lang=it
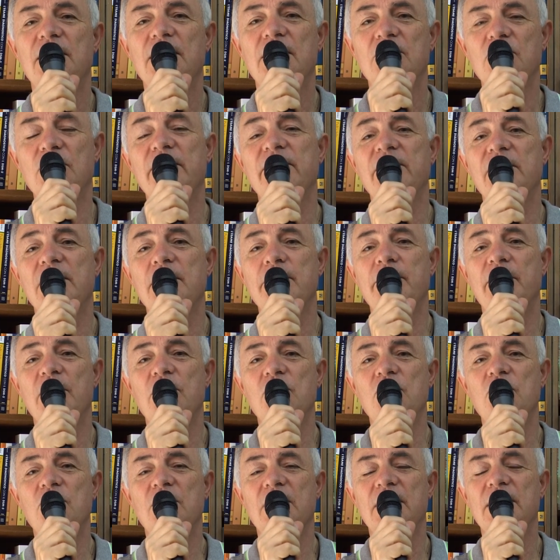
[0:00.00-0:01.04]
non avere
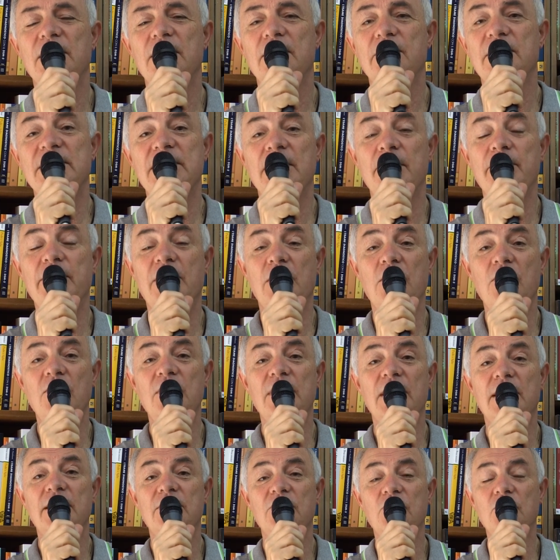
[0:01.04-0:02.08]
paura. Questa
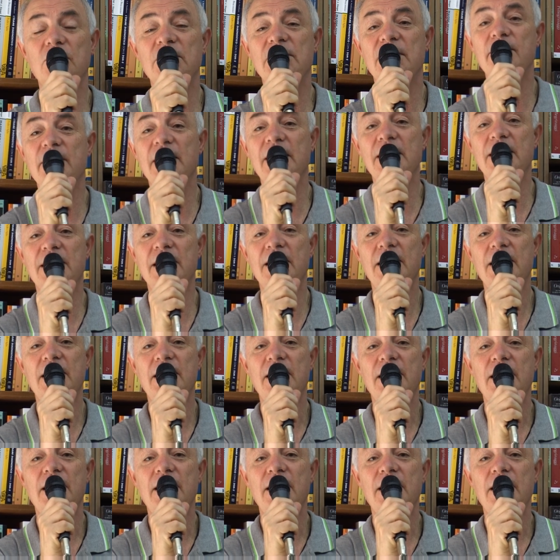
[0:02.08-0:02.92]
parola, non temere,